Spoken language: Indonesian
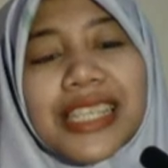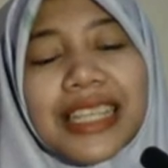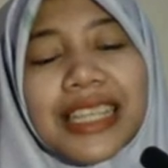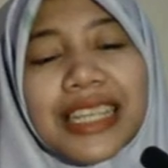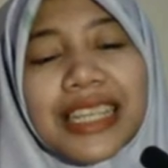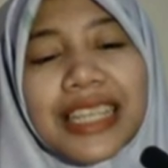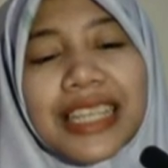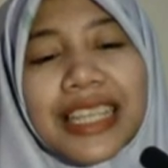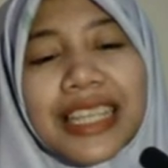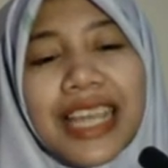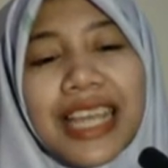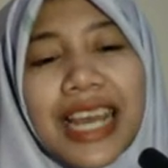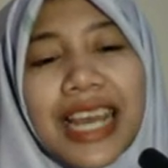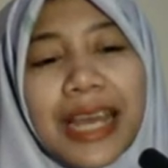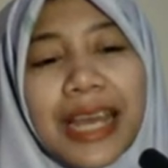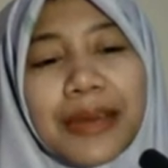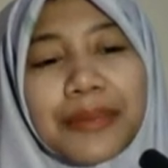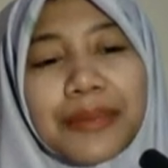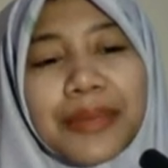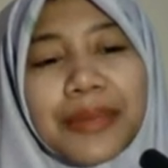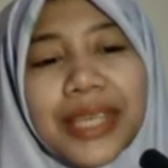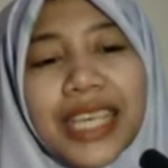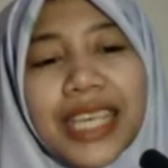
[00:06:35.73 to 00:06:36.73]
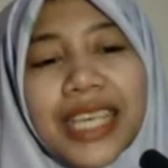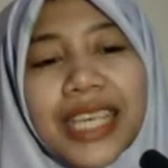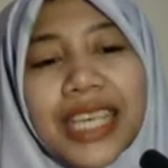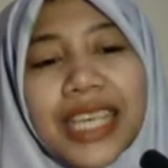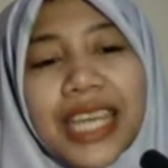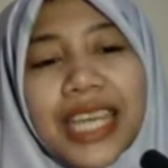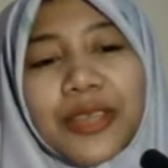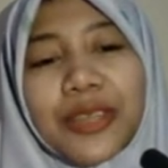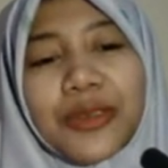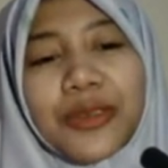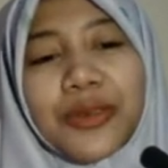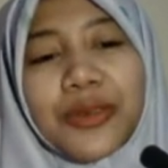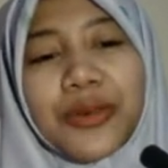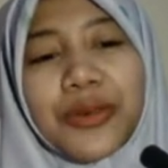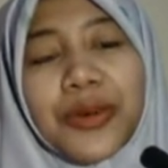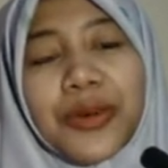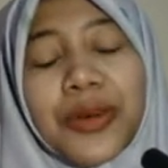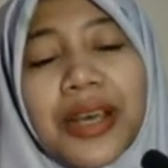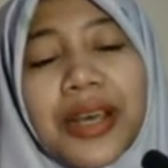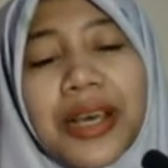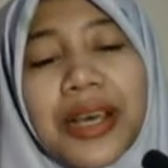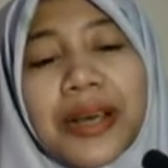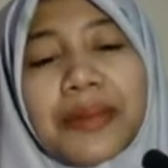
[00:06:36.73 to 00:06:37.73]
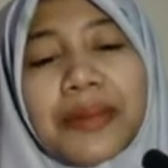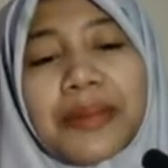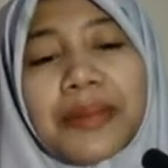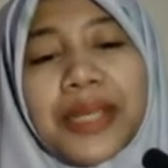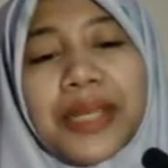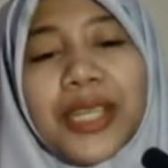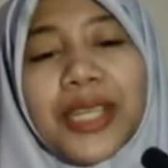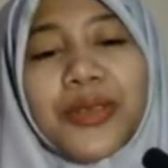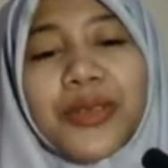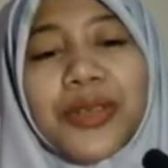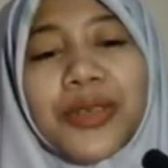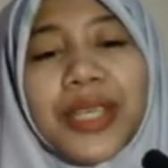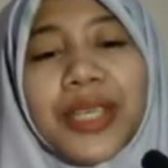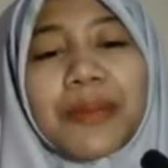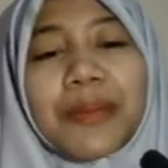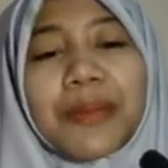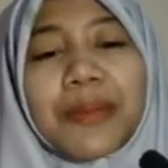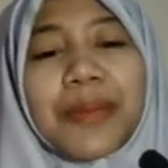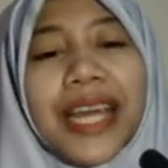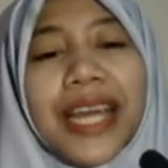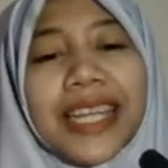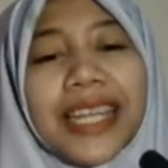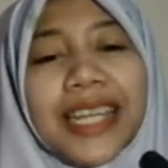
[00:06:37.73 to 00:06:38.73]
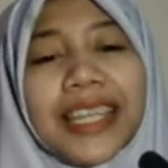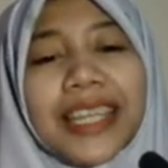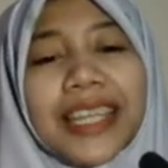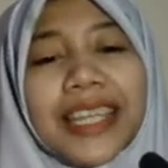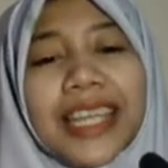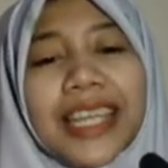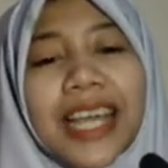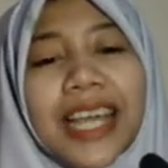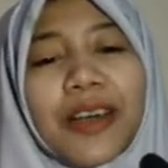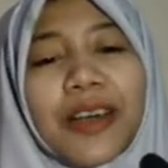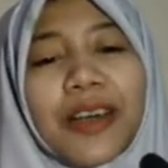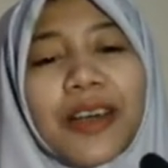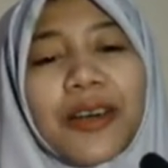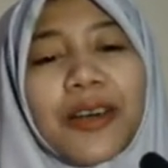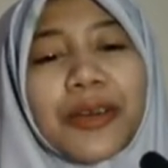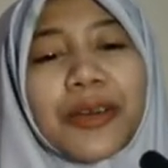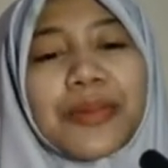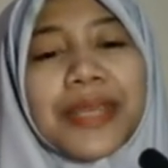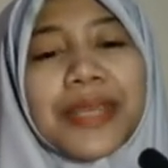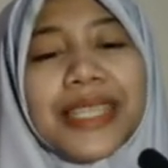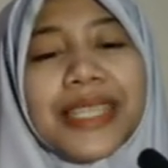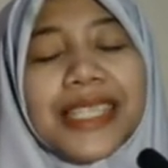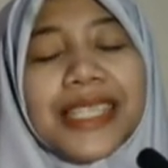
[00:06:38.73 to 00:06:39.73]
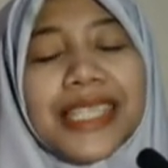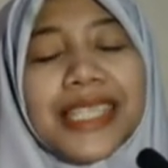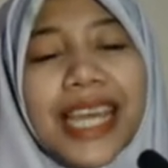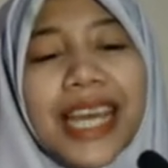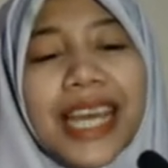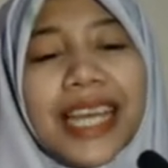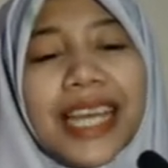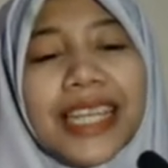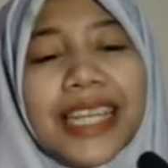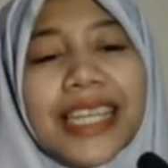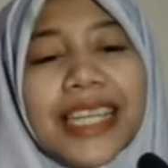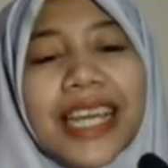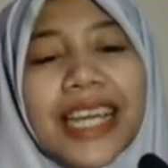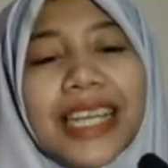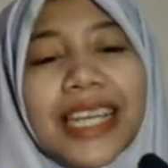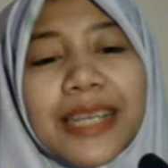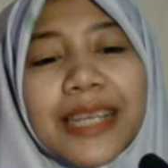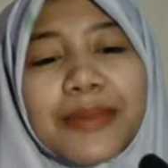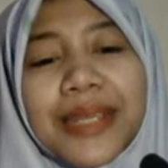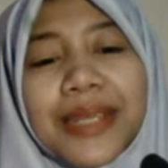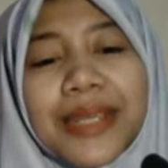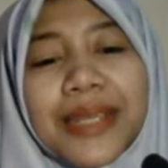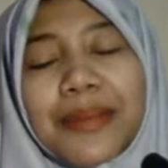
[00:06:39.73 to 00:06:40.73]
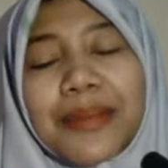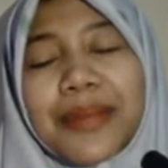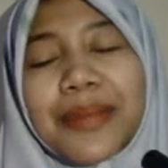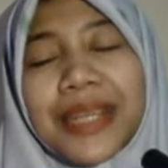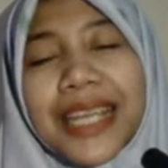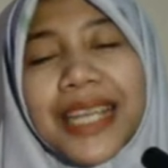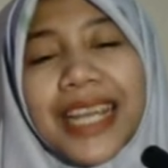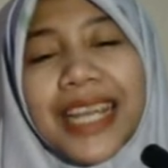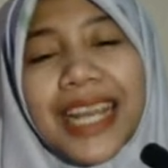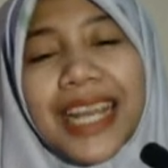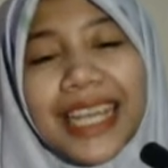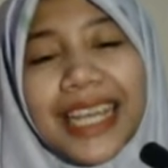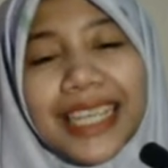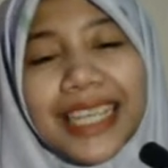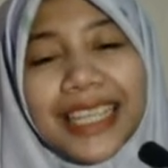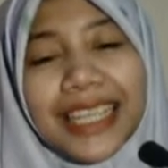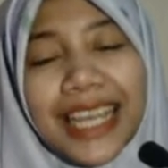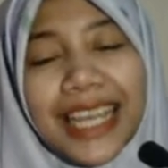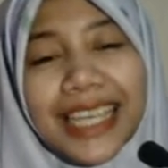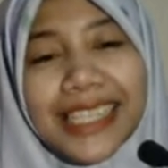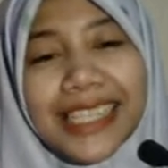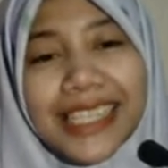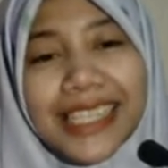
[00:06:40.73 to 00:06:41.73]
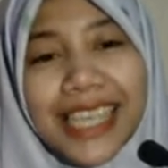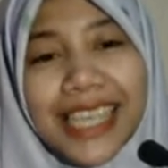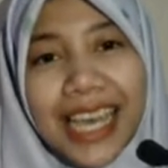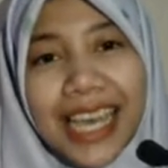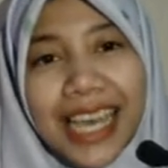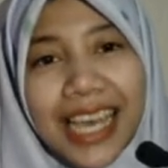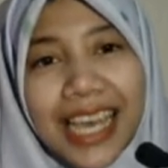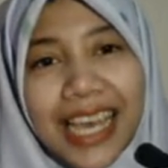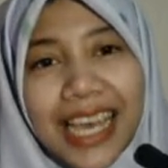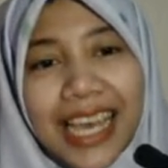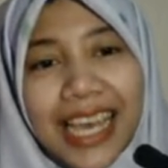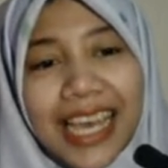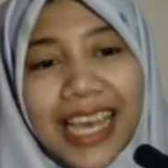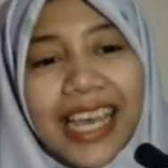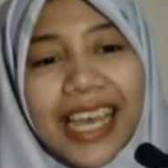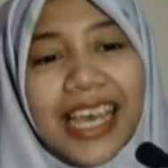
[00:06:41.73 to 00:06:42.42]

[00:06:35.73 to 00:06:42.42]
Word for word: satelit alami yaitu melindungi planet yang orbitnya dari benda-benda langit lainnya.